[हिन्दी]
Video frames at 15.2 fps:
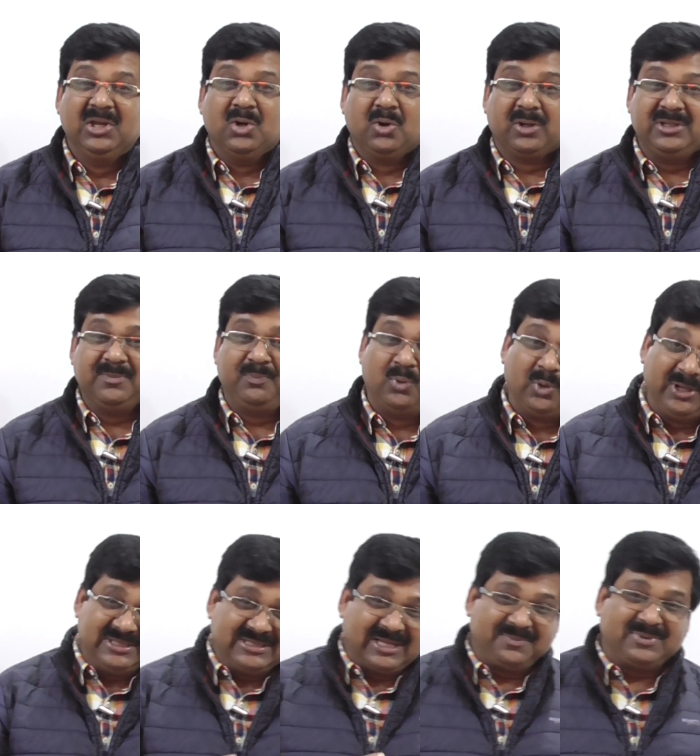क्योंकि जब बोर्ड
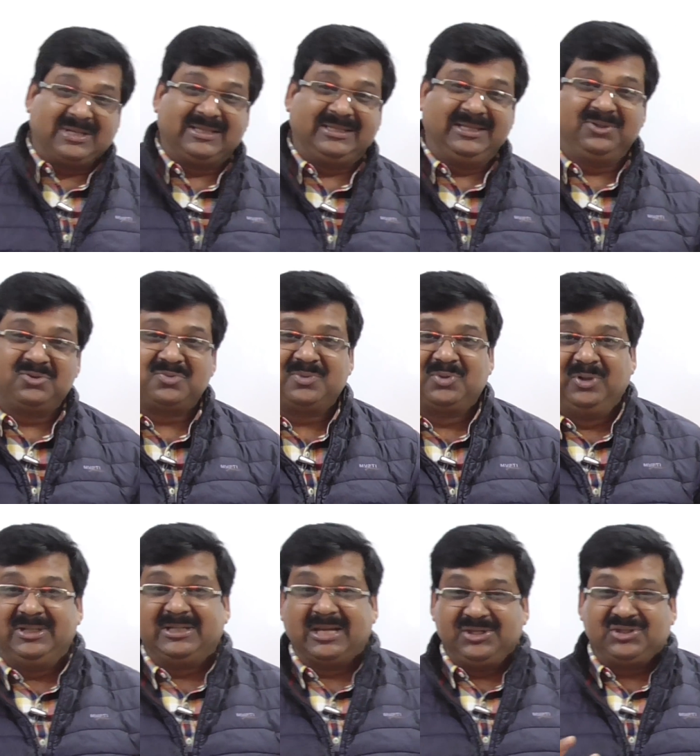एग्ज़ाम्स आते हैं तो उसमें
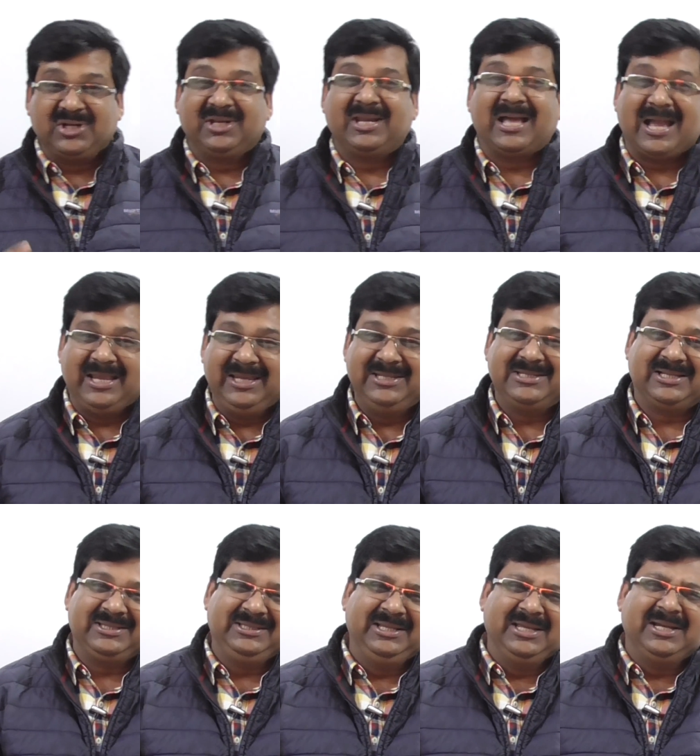थोड़ी टेंशन आ ही
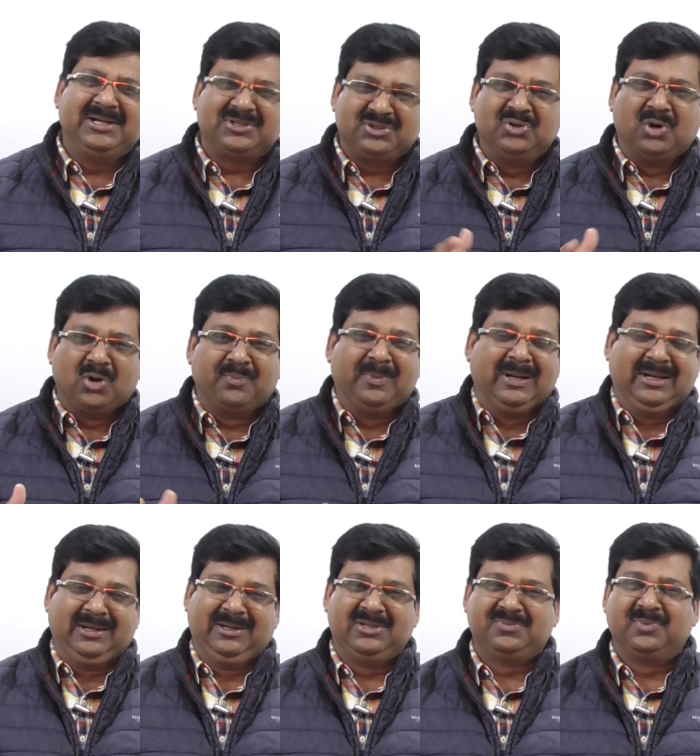जाती है इट्स
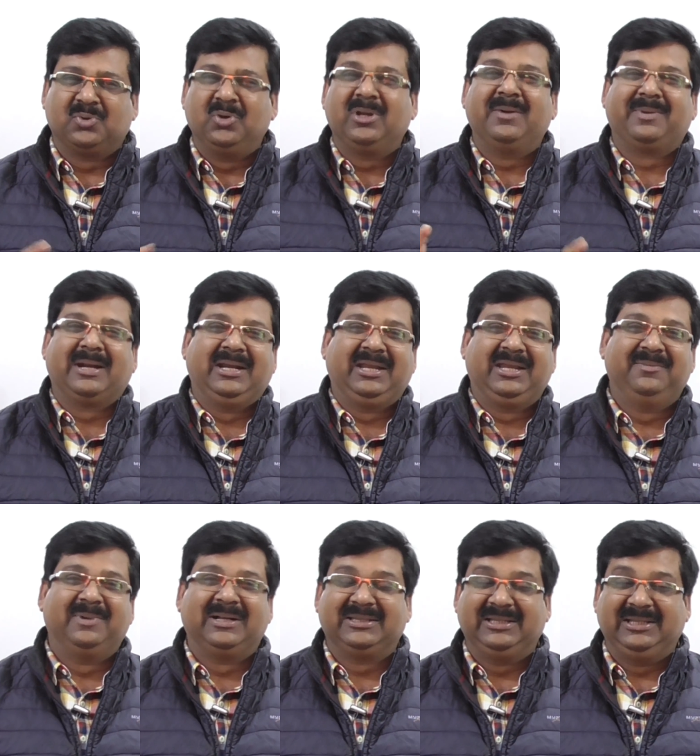नॉर्मल इसमें कोई घबराने की
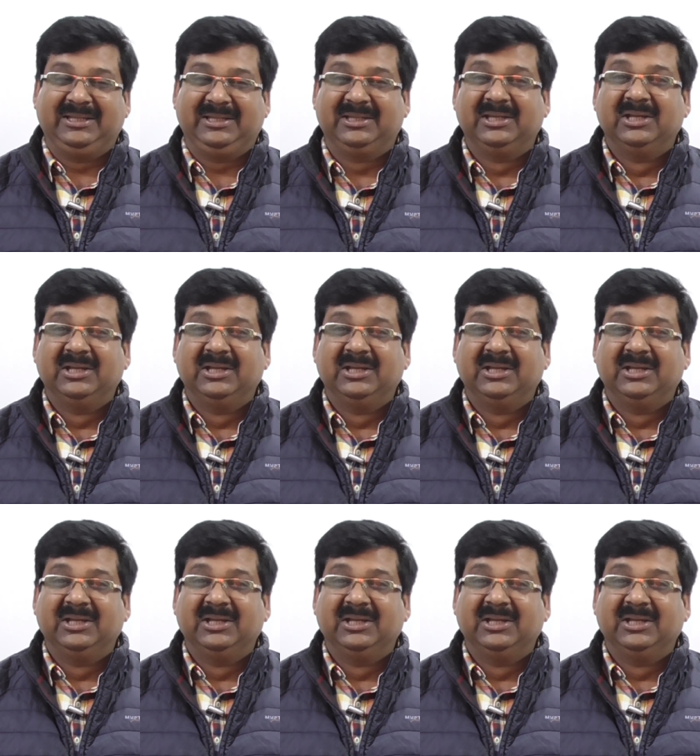बात नहीं